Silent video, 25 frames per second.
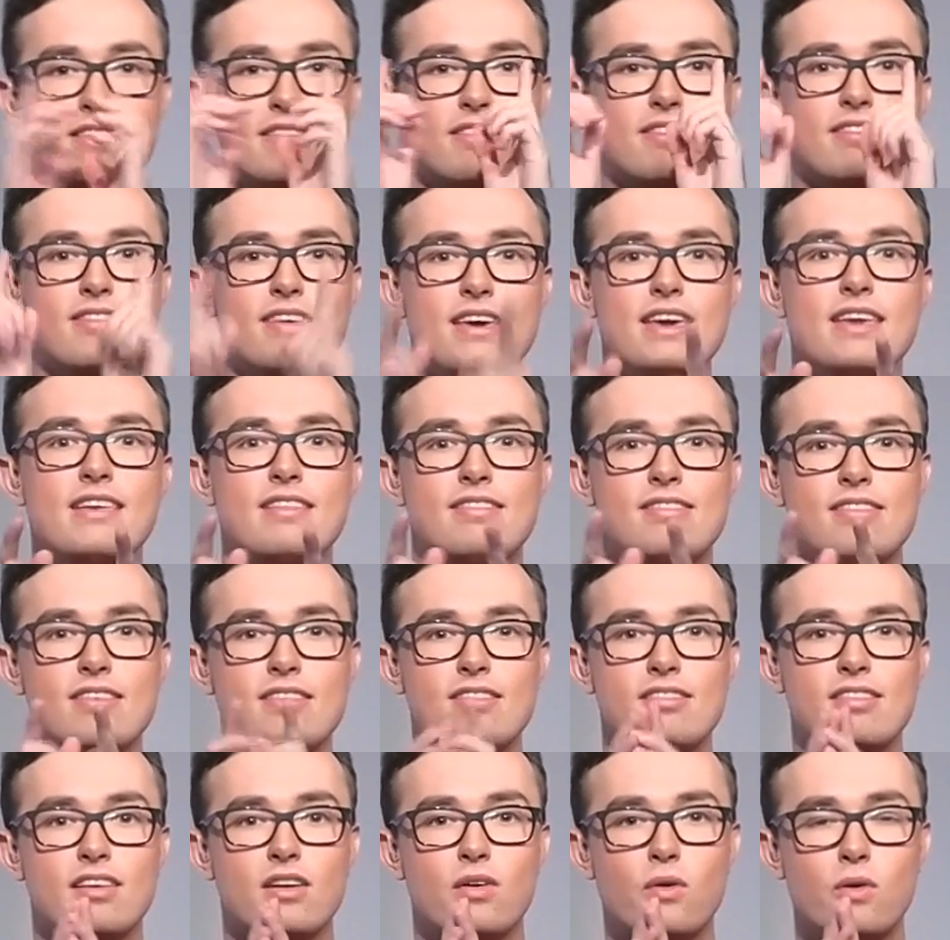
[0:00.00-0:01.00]
60
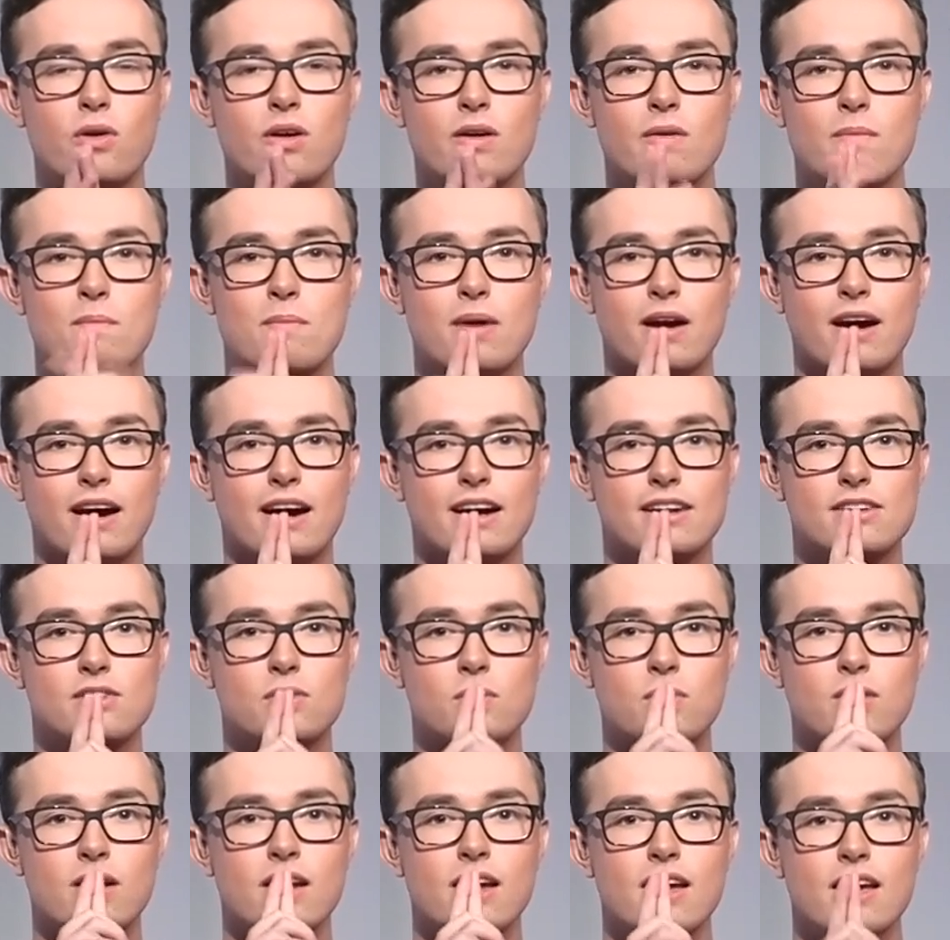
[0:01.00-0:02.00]
Sekunden
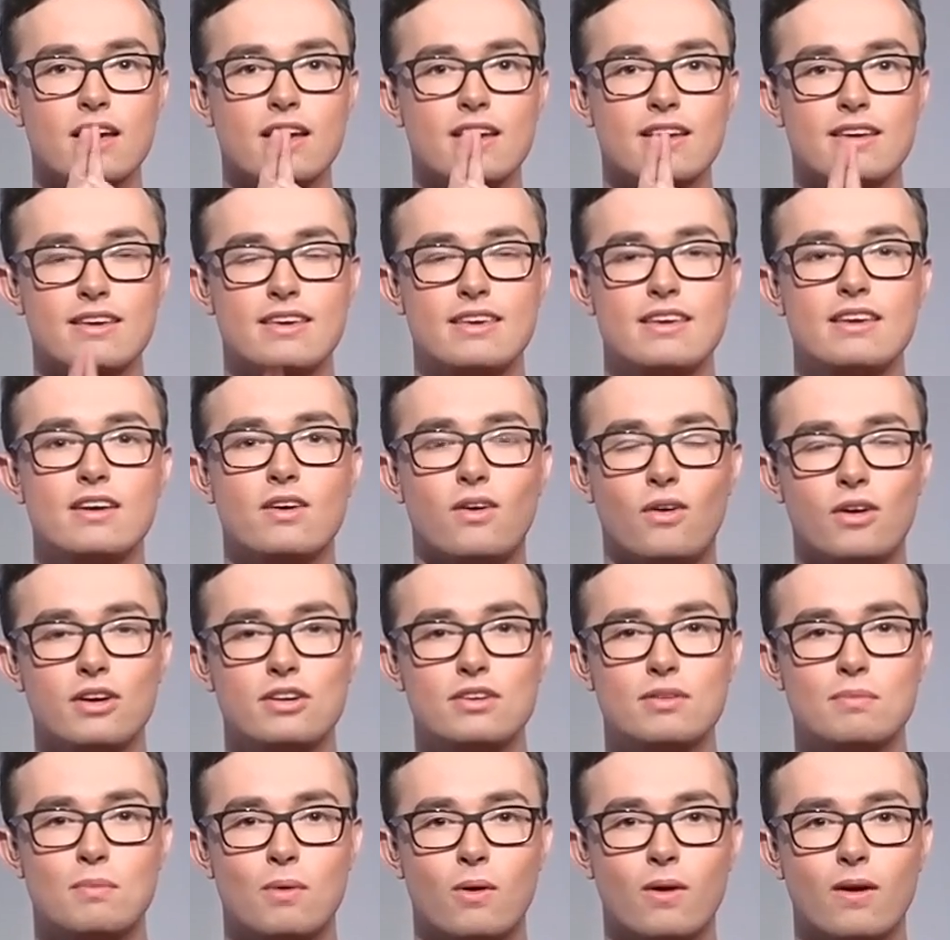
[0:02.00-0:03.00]
Beratung hier
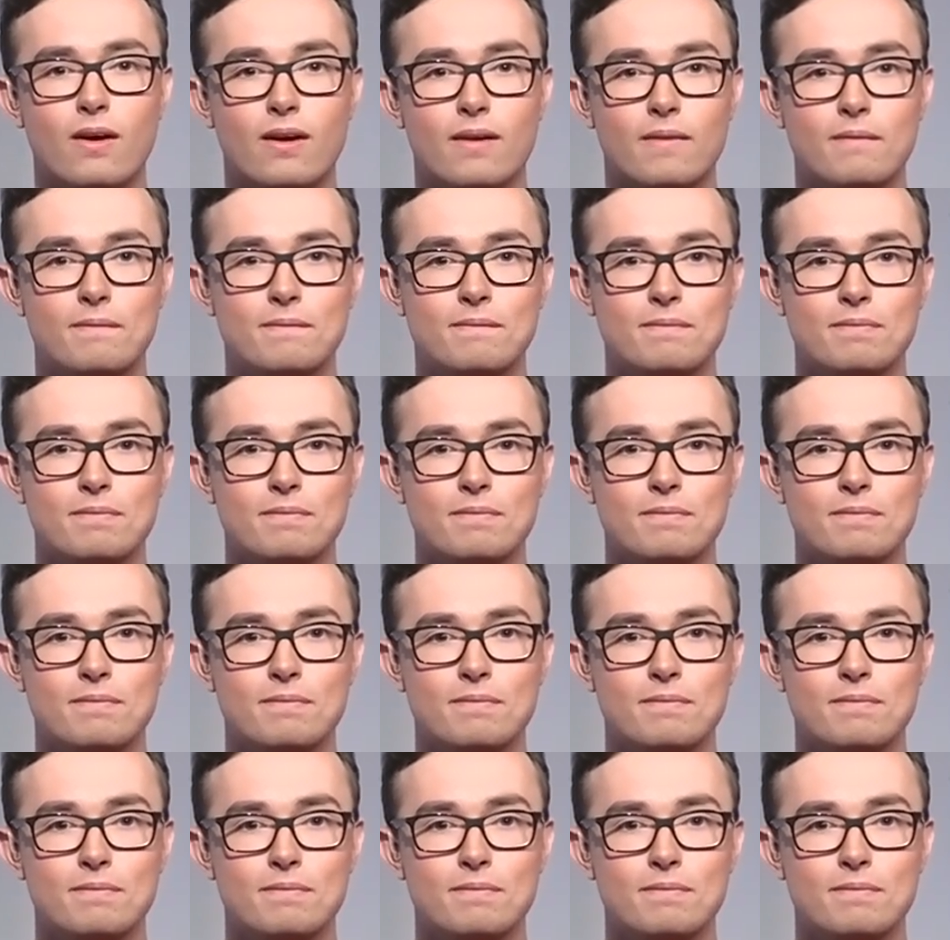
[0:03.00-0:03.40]
heute Morgen?